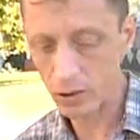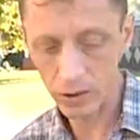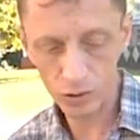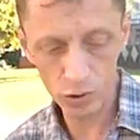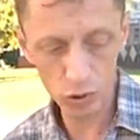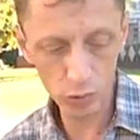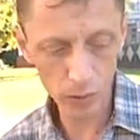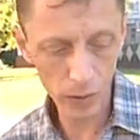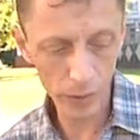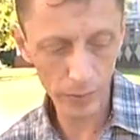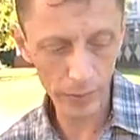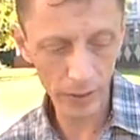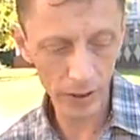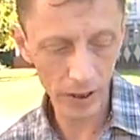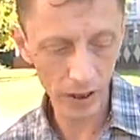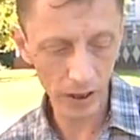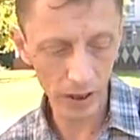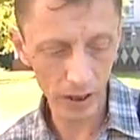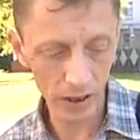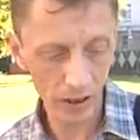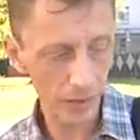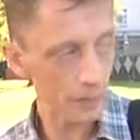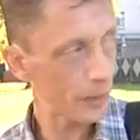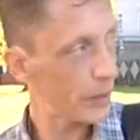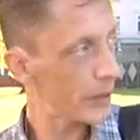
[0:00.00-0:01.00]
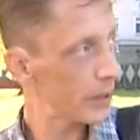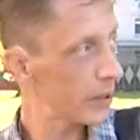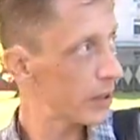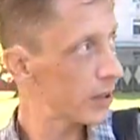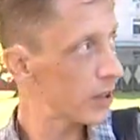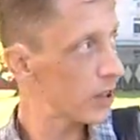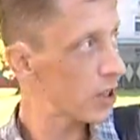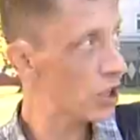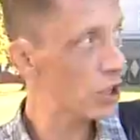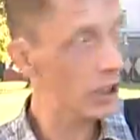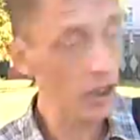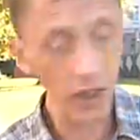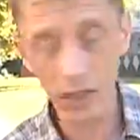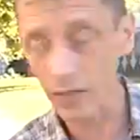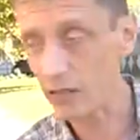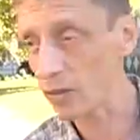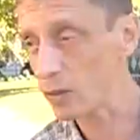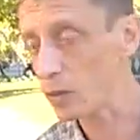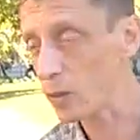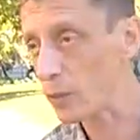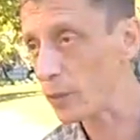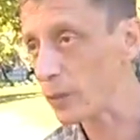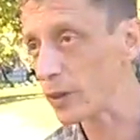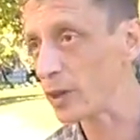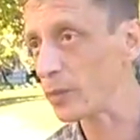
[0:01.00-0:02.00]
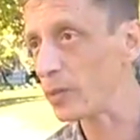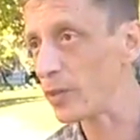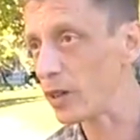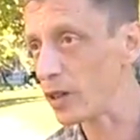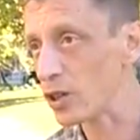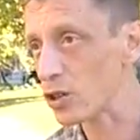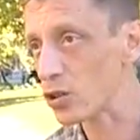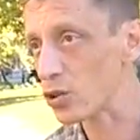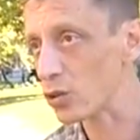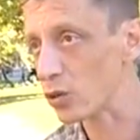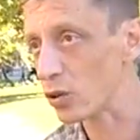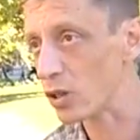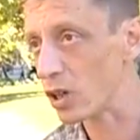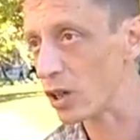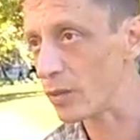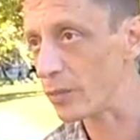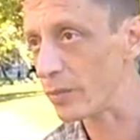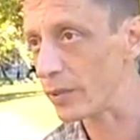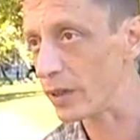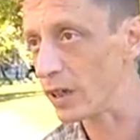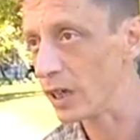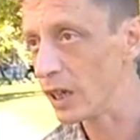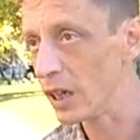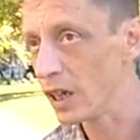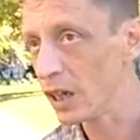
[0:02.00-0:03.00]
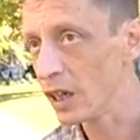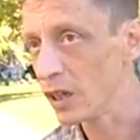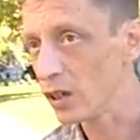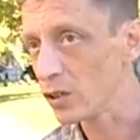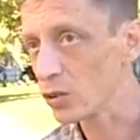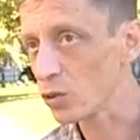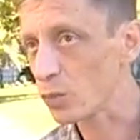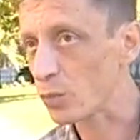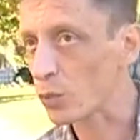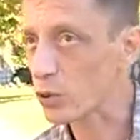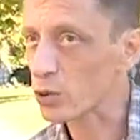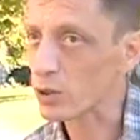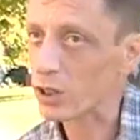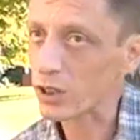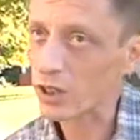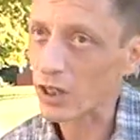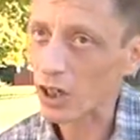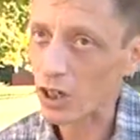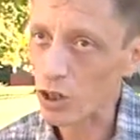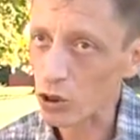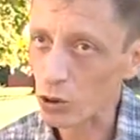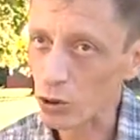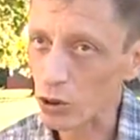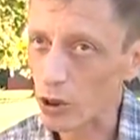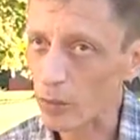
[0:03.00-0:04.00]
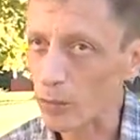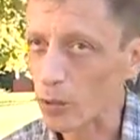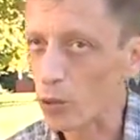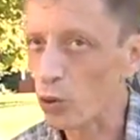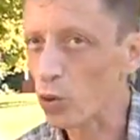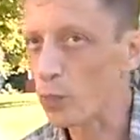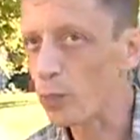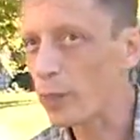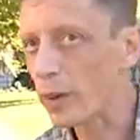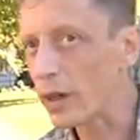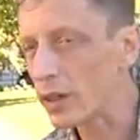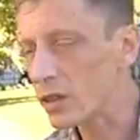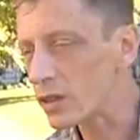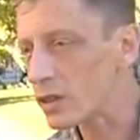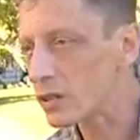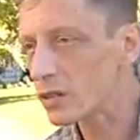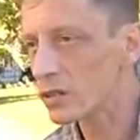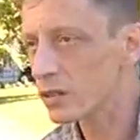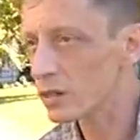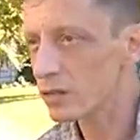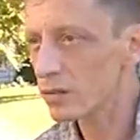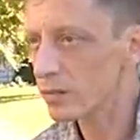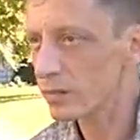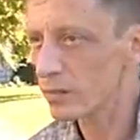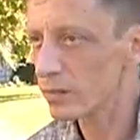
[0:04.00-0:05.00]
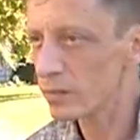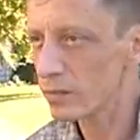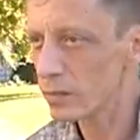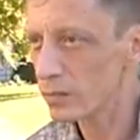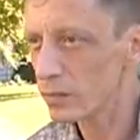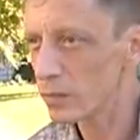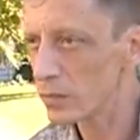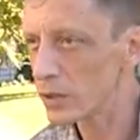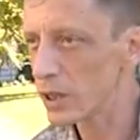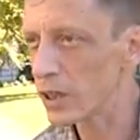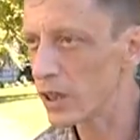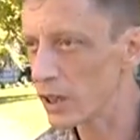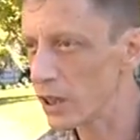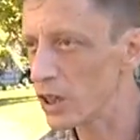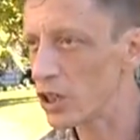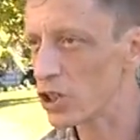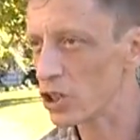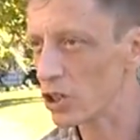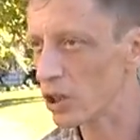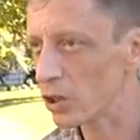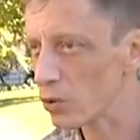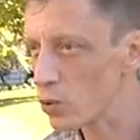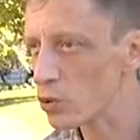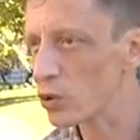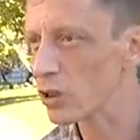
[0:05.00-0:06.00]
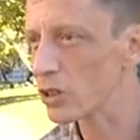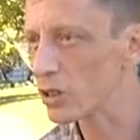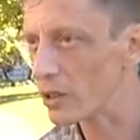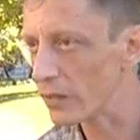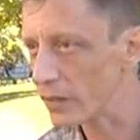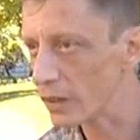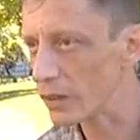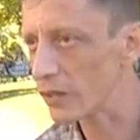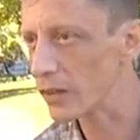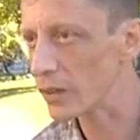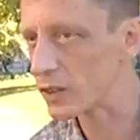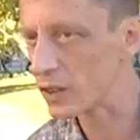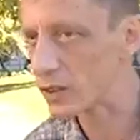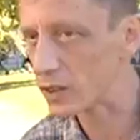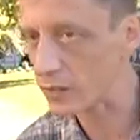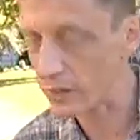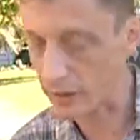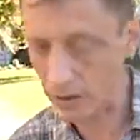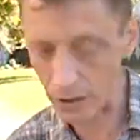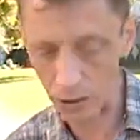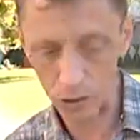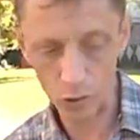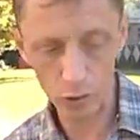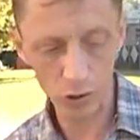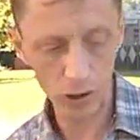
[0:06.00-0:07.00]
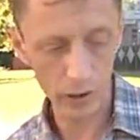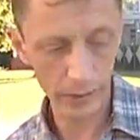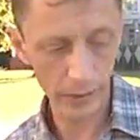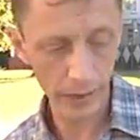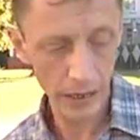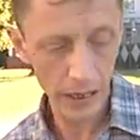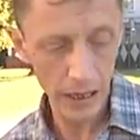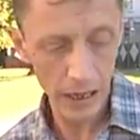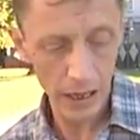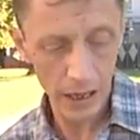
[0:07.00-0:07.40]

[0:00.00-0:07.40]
Сумма была 5000 гривен, и мы понимали, что как бы ну, просто так что-то покупать нелогично, нужно советоваться с волонтерами.